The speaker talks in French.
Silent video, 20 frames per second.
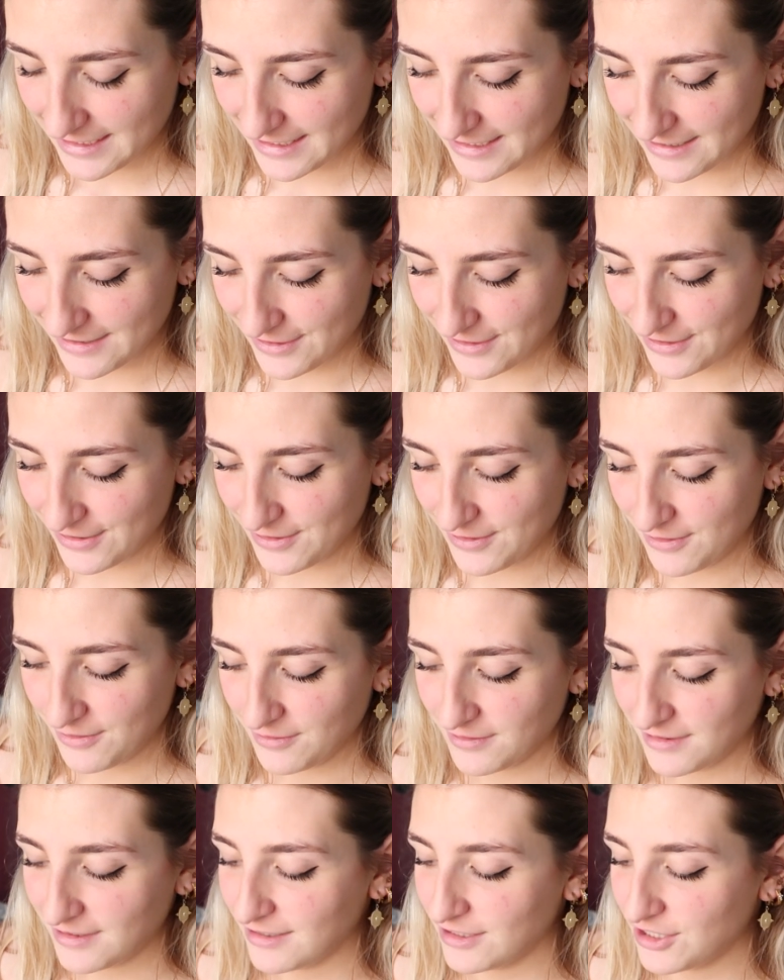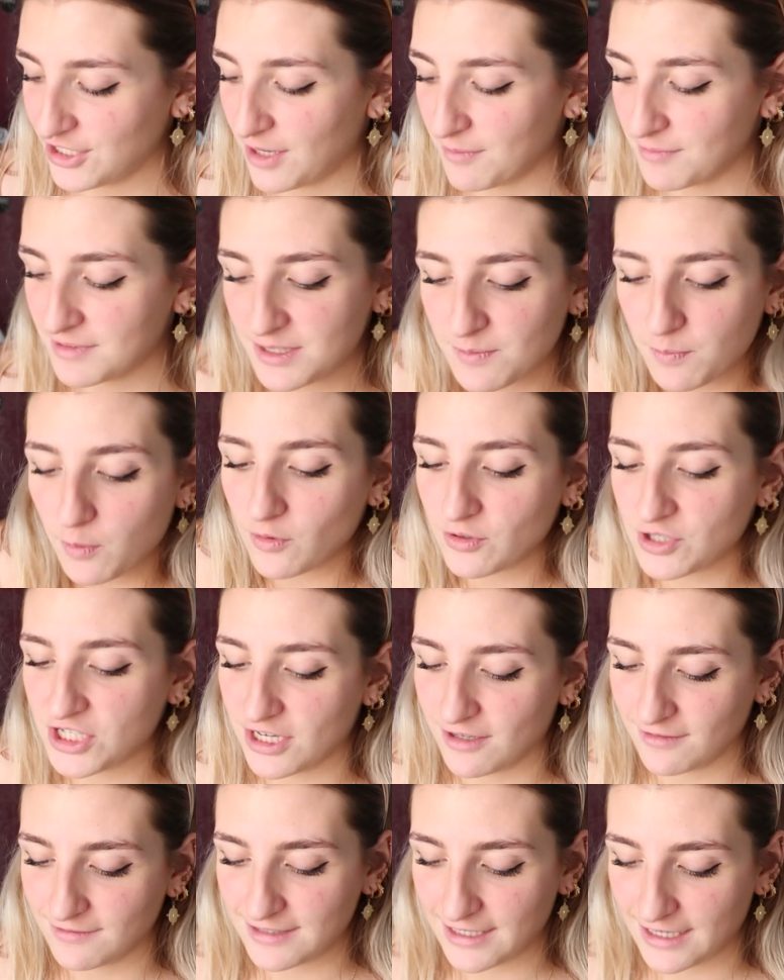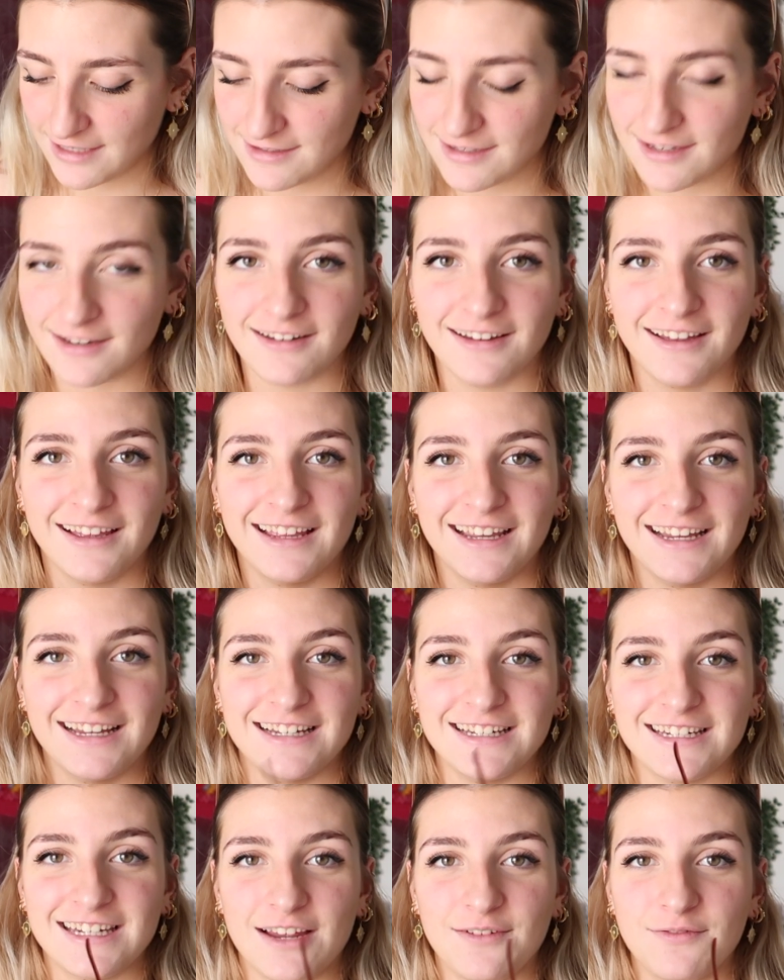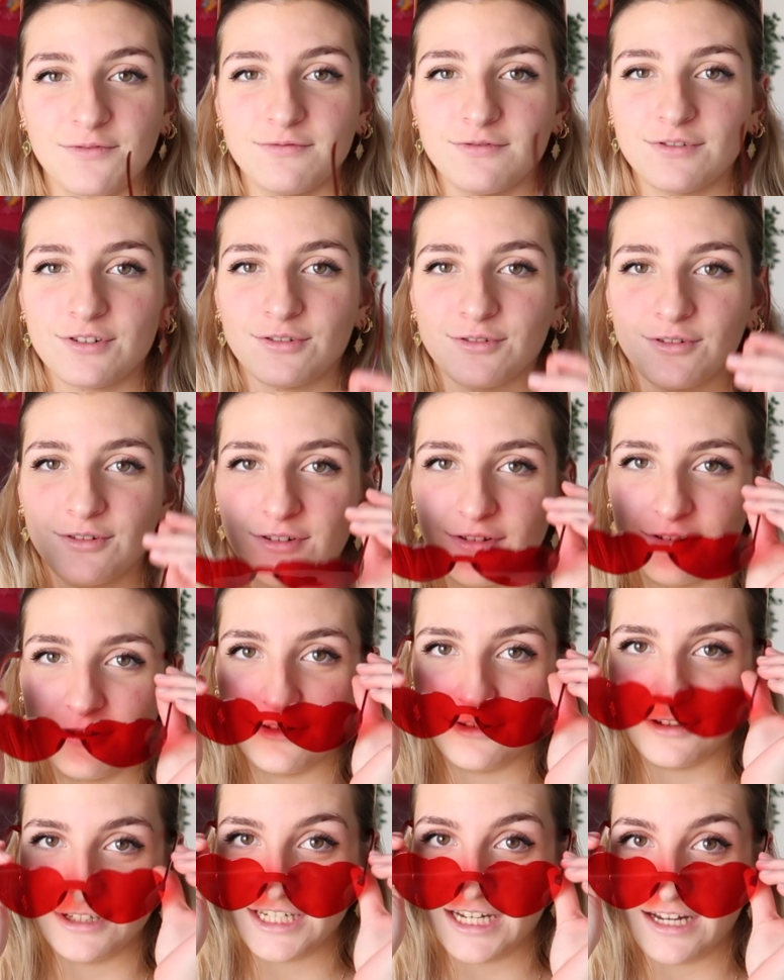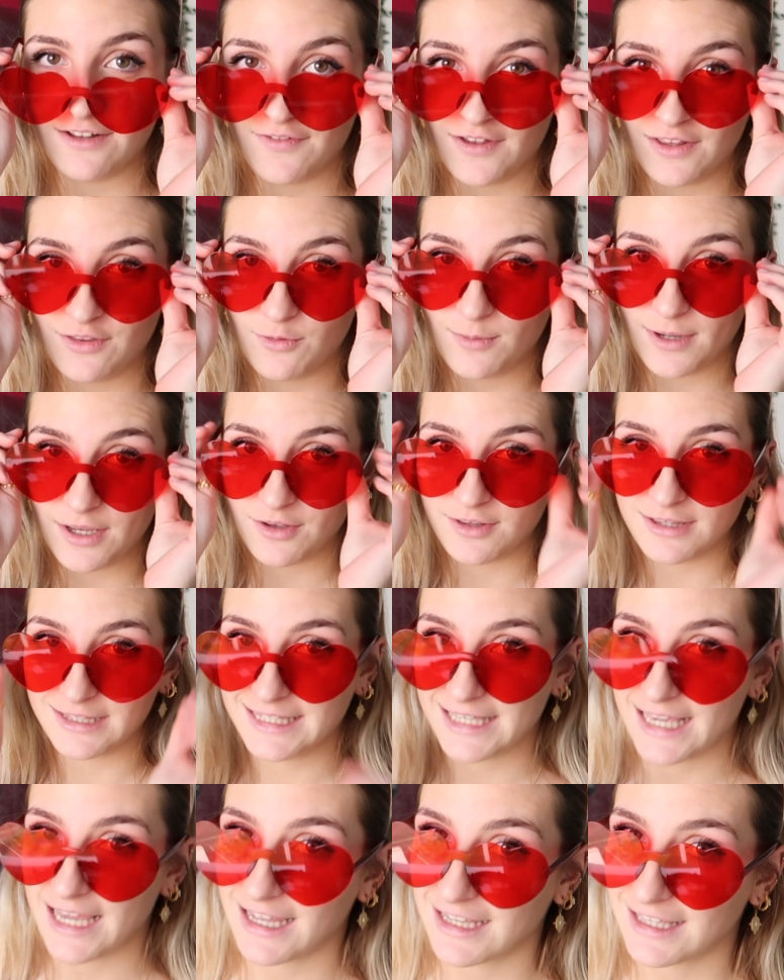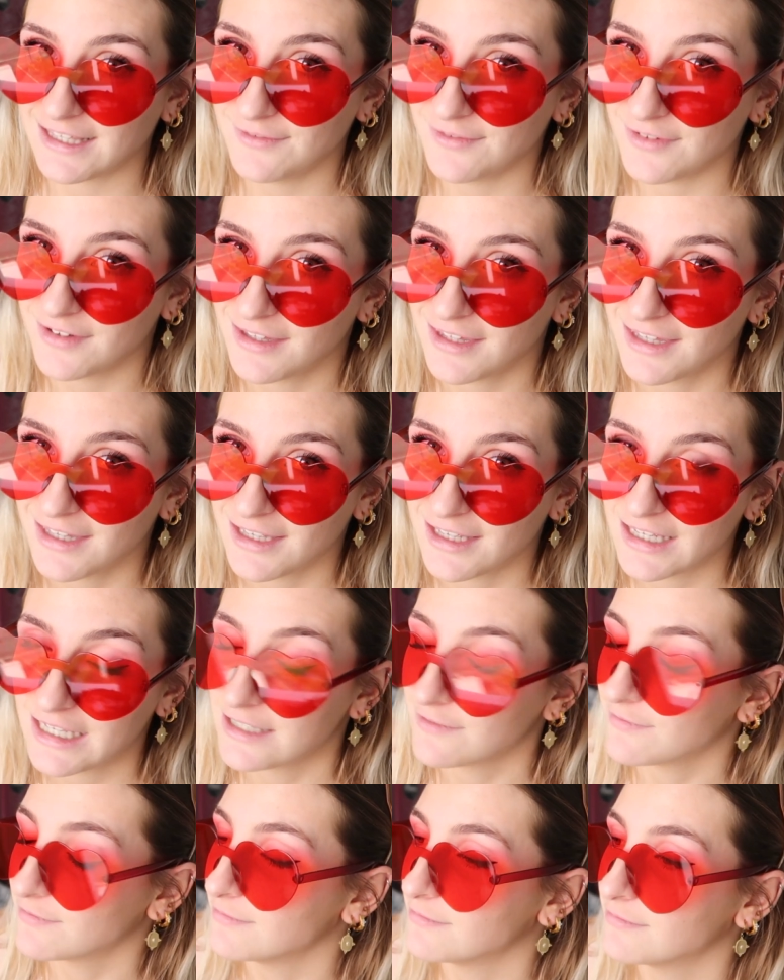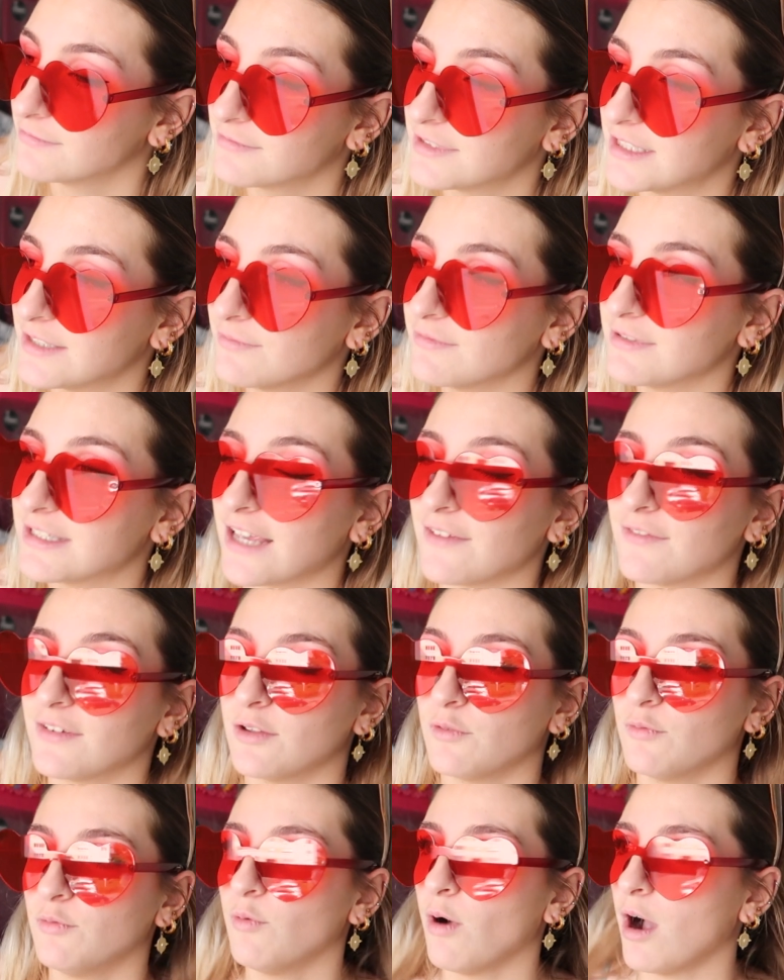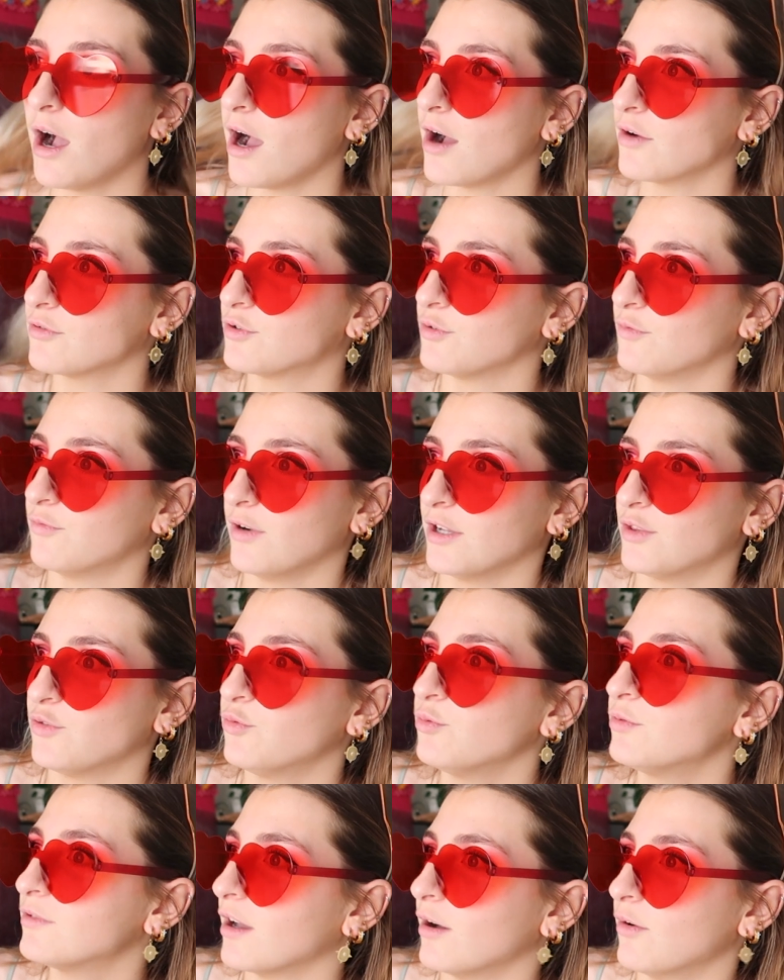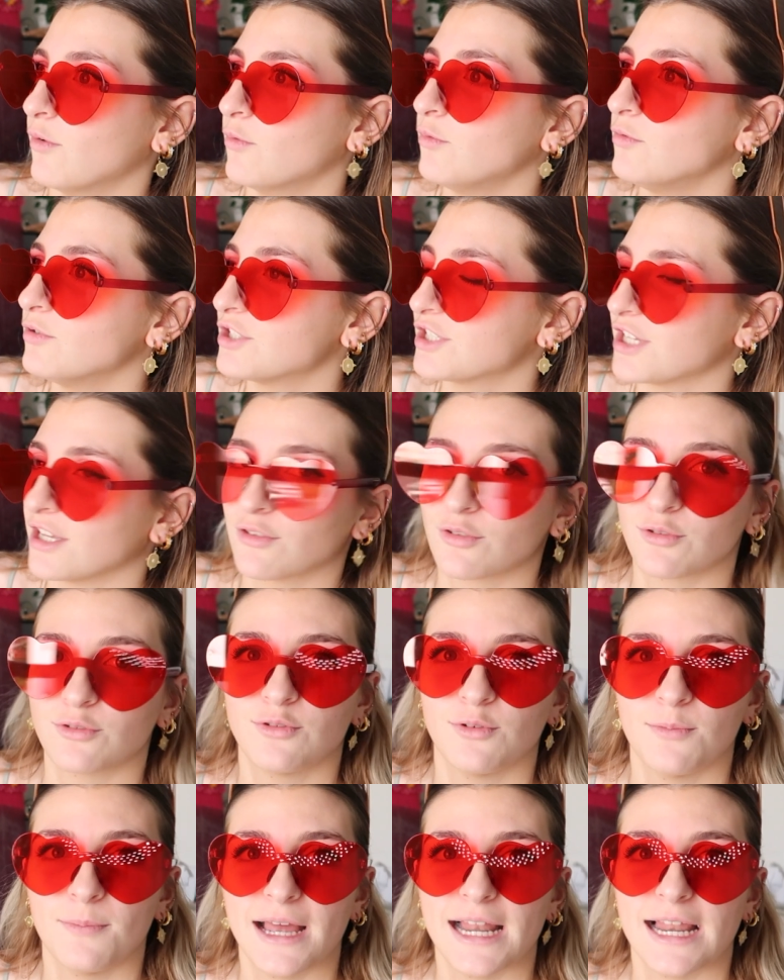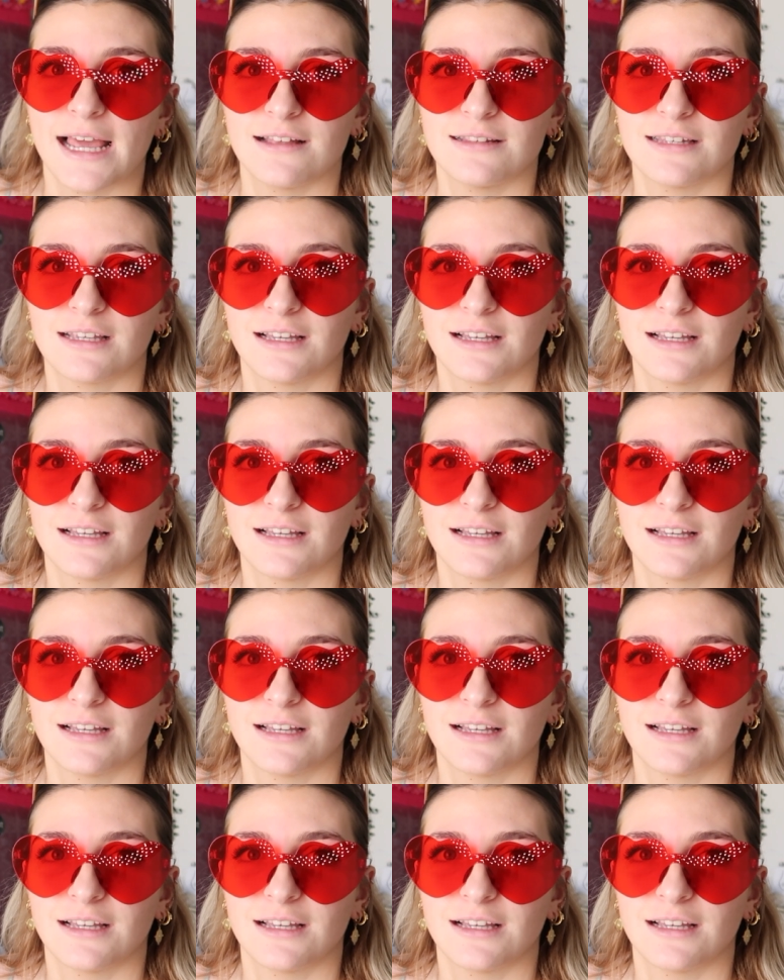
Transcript: Euh, j'ai un petit projet en tête et j'avoue que euh, j'ai les fêtes de Bayonne qui arrivent si vous savez, waouh, je vois tout en rouge, c'est un truc de malade.